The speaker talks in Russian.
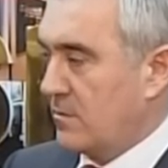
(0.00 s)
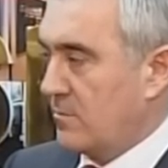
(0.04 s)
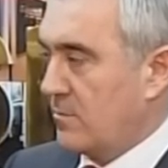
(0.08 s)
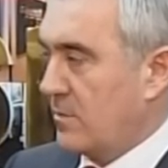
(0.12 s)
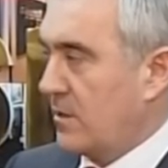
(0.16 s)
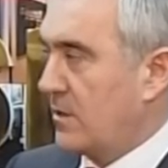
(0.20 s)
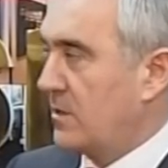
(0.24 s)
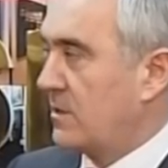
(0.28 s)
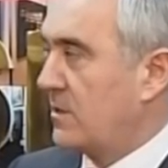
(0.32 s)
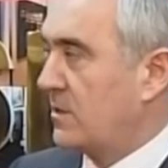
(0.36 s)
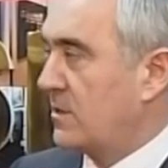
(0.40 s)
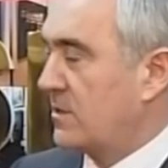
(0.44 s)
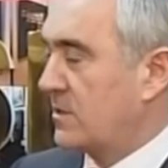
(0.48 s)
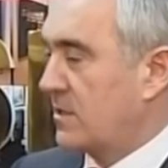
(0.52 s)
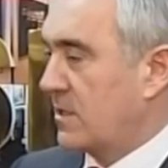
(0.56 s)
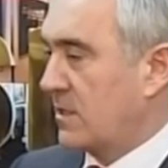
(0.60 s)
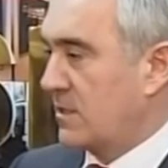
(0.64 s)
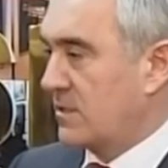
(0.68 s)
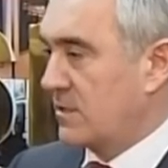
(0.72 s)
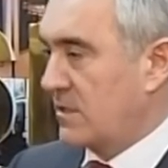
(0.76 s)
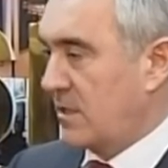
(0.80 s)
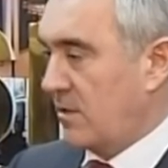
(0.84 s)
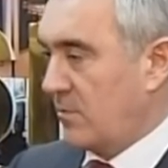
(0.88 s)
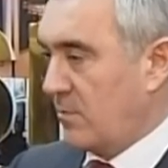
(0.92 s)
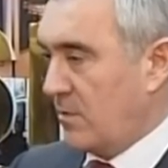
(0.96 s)
политическая
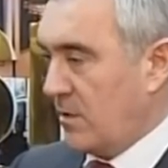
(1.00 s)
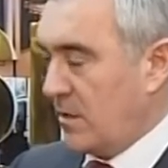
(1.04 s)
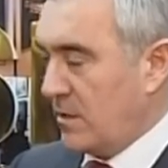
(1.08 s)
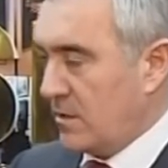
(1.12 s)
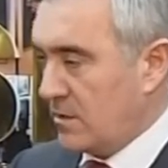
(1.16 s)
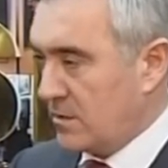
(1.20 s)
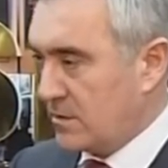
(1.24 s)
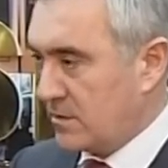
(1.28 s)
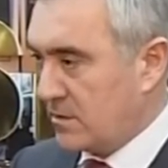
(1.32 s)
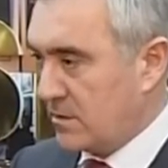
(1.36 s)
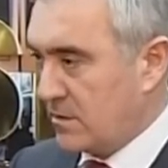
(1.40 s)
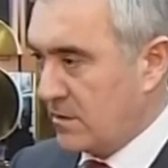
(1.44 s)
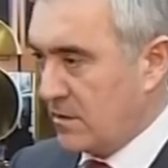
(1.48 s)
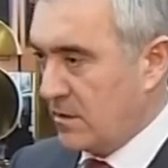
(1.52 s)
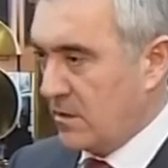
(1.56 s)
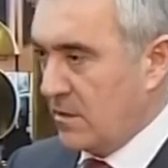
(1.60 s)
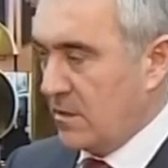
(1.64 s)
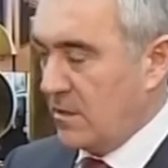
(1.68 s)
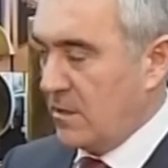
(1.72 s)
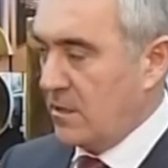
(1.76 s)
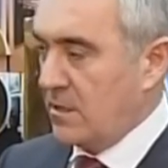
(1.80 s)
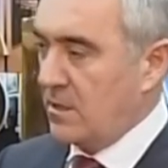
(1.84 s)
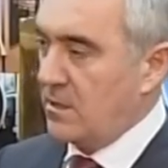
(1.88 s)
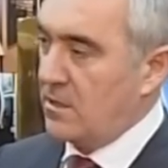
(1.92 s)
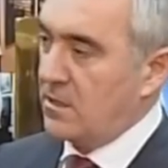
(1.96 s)
стабильность,
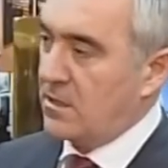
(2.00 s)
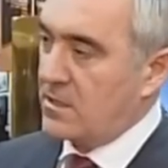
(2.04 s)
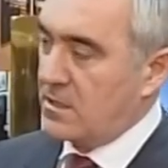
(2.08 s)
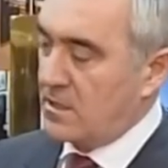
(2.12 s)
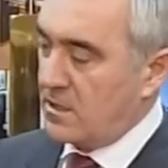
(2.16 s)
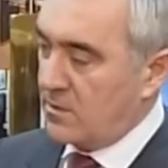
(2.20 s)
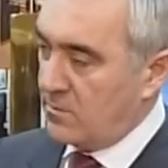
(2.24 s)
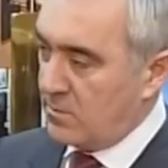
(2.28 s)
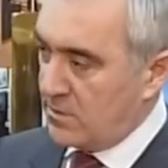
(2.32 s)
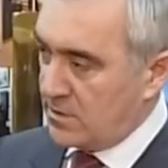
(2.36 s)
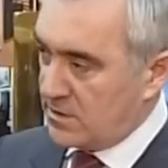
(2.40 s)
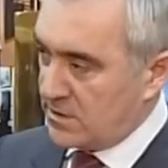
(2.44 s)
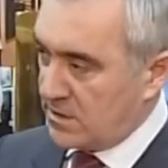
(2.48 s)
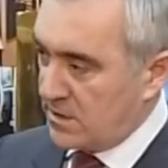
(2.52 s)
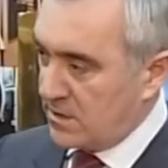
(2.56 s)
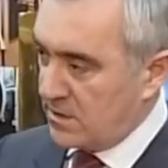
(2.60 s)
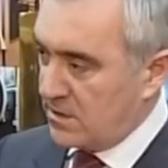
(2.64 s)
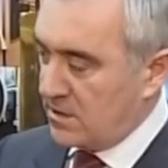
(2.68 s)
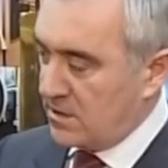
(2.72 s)
экономический